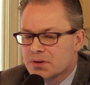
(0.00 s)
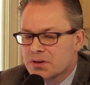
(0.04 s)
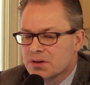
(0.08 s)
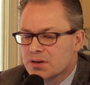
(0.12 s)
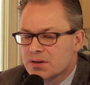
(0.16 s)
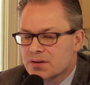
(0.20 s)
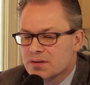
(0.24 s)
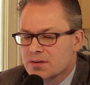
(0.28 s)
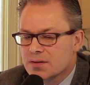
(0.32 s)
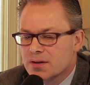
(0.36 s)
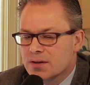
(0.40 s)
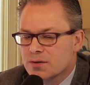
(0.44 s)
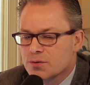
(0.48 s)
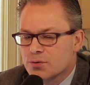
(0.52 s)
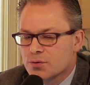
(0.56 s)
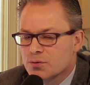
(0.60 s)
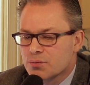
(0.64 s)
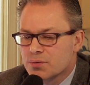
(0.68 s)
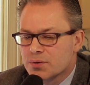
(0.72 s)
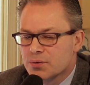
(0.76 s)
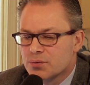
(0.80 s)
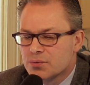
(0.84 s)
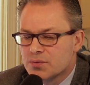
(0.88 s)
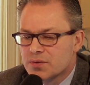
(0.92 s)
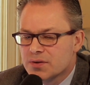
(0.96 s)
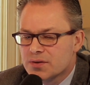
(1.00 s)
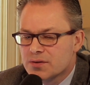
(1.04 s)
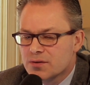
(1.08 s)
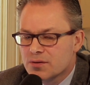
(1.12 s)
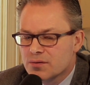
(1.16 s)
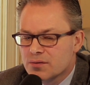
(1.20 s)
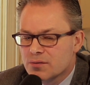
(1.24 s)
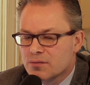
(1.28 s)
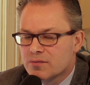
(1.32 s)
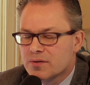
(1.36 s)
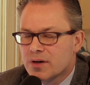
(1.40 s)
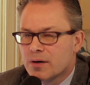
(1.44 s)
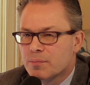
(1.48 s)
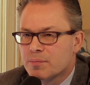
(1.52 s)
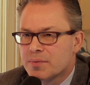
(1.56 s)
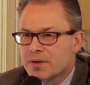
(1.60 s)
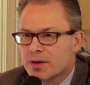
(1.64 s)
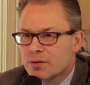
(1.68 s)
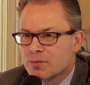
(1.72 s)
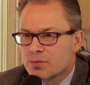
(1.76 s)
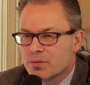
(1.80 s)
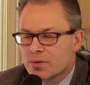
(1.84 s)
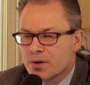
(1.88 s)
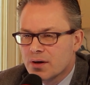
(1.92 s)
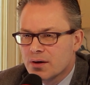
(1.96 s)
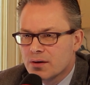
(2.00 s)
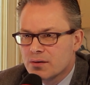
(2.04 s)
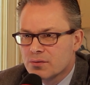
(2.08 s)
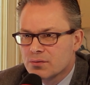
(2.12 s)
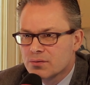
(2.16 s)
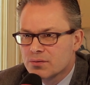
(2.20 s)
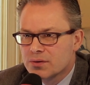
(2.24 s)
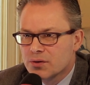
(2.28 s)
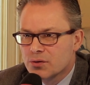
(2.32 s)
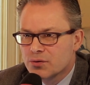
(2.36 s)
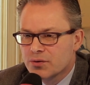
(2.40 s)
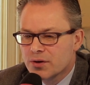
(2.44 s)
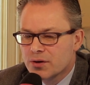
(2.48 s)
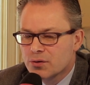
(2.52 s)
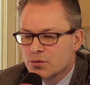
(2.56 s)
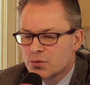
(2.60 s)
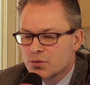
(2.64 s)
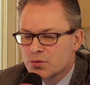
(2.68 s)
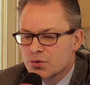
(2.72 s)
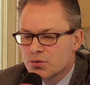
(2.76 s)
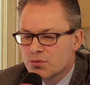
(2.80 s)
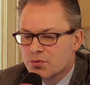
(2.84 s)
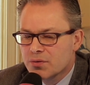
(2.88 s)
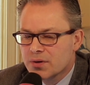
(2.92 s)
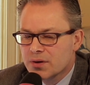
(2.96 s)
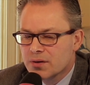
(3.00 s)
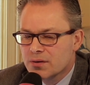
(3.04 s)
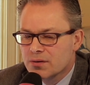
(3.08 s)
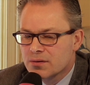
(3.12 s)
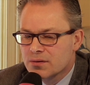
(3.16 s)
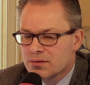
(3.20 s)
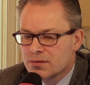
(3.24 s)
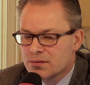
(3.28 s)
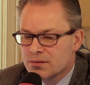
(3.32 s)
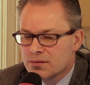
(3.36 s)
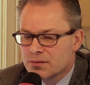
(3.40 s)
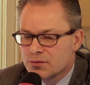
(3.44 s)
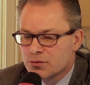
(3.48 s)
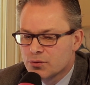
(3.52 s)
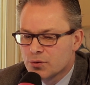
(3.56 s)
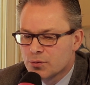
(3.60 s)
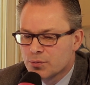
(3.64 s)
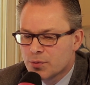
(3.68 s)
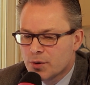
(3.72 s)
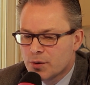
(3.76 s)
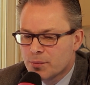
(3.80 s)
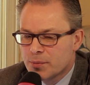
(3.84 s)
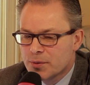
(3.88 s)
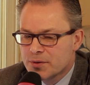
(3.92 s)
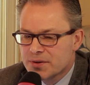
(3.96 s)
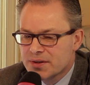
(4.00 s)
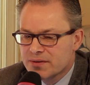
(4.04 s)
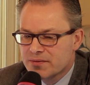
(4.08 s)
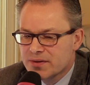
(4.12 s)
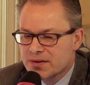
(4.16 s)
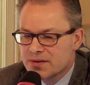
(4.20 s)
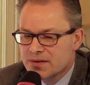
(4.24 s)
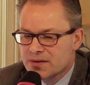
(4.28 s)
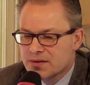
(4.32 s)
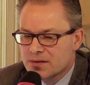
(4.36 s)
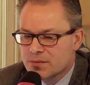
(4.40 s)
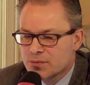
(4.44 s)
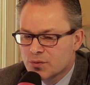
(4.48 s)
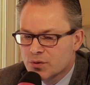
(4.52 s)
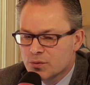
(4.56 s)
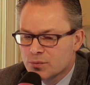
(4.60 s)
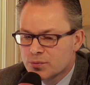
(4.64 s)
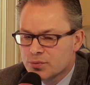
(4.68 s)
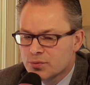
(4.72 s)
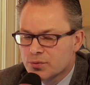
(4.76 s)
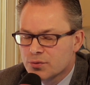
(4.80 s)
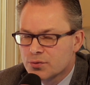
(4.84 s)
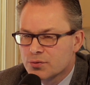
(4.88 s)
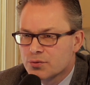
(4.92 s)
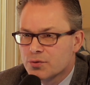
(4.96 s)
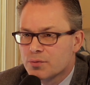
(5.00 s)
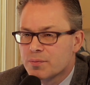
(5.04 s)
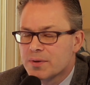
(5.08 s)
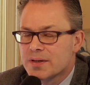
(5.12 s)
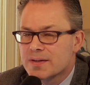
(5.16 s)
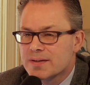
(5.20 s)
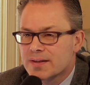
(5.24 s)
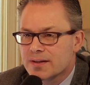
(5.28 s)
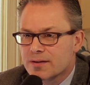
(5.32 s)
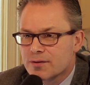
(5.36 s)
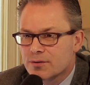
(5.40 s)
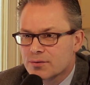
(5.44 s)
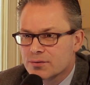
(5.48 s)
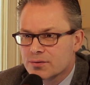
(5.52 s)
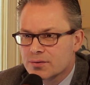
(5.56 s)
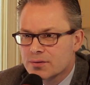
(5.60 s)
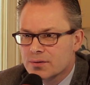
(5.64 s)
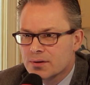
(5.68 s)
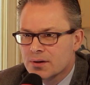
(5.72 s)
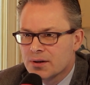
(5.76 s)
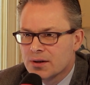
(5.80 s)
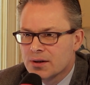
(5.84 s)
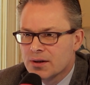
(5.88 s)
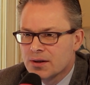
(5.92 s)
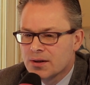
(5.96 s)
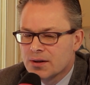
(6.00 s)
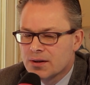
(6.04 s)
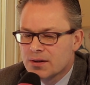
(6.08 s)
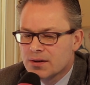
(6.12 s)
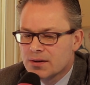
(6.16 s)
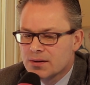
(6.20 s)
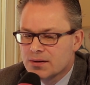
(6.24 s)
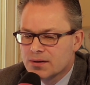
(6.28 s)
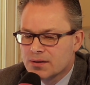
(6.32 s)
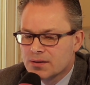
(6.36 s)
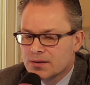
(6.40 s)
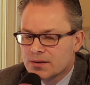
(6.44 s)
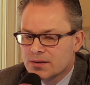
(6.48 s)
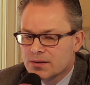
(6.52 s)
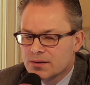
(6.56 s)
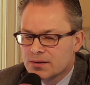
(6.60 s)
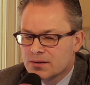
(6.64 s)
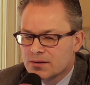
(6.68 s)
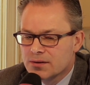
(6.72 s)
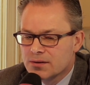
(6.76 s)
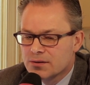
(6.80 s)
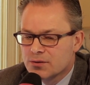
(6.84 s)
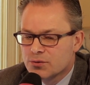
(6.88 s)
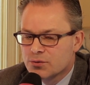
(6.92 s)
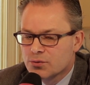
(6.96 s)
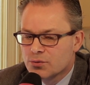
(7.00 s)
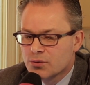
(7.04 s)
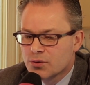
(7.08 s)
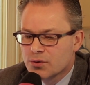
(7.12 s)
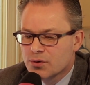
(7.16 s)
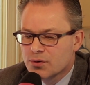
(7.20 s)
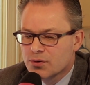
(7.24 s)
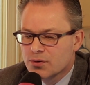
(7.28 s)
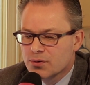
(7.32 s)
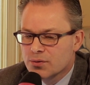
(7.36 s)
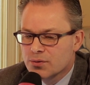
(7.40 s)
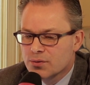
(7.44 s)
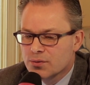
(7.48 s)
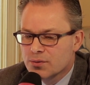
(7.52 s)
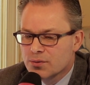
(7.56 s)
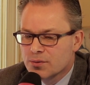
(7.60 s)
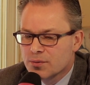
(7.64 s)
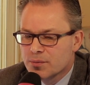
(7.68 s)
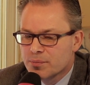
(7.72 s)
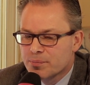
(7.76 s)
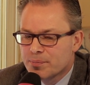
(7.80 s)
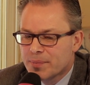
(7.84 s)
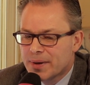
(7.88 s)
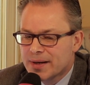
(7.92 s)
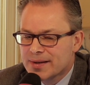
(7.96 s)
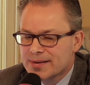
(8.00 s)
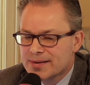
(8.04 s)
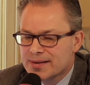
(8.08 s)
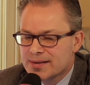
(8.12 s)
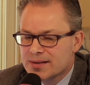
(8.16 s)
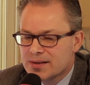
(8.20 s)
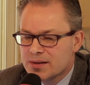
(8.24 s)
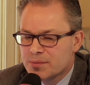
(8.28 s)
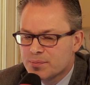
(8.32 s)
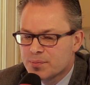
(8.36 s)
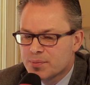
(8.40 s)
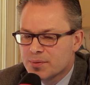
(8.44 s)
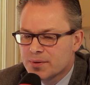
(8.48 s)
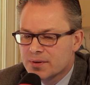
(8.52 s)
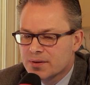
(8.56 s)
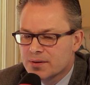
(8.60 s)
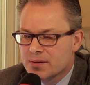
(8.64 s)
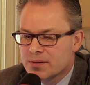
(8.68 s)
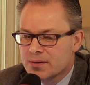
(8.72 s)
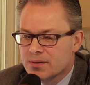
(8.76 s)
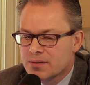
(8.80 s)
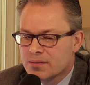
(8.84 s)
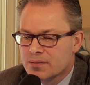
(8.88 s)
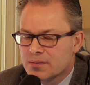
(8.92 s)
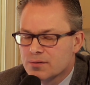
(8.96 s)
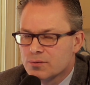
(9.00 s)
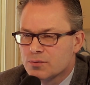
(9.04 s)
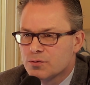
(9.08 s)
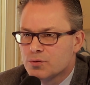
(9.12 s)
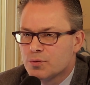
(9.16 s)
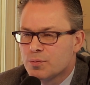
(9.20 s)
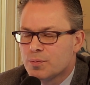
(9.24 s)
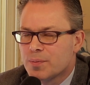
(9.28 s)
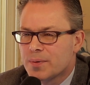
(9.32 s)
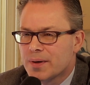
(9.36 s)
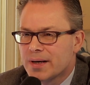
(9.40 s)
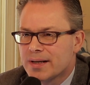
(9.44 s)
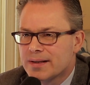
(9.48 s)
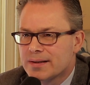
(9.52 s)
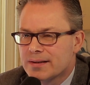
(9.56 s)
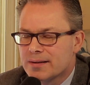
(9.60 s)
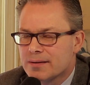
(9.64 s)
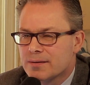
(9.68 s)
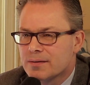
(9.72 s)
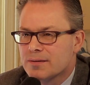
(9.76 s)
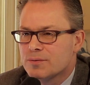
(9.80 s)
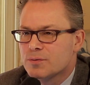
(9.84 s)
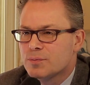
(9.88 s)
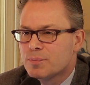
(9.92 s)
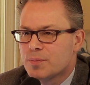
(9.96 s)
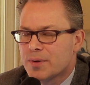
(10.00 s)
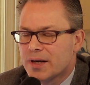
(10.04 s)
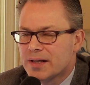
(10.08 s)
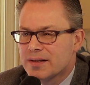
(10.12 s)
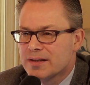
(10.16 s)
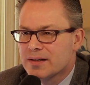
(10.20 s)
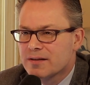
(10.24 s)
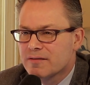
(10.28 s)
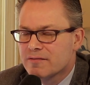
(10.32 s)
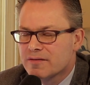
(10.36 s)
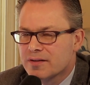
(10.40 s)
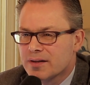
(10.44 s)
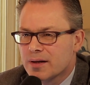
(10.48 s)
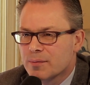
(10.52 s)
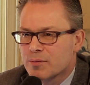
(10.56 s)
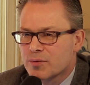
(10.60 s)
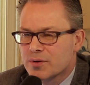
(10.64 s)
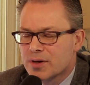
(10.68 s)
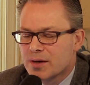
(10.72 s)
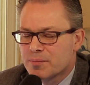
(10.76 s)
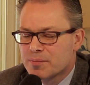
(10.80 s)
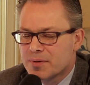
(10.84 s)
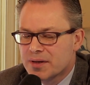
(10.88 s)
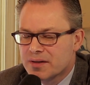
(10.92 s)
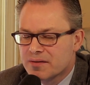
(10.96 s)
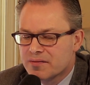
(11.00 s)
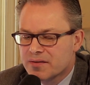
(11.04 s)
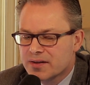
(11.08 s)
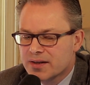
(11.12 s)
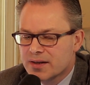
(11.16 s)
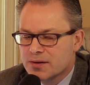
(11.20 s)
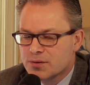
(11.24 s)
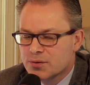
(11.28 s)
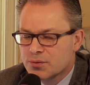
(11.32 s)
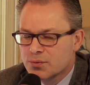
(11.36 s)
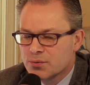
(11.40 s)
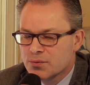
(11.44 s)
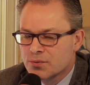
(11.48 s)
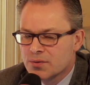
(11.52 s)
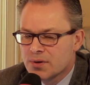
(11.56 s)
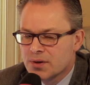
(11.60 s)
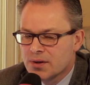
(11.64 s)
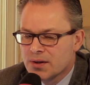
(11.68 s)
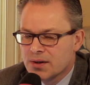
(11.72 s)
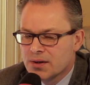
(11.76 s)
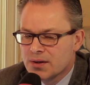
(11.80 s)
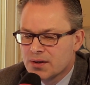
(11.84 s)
qui serait celui de 10 ans. On va bien au-delà. On est en train de construire euh, nos propres investissements pour 2050. Euh, donc euh, participer du, du, planning finalement, de la planification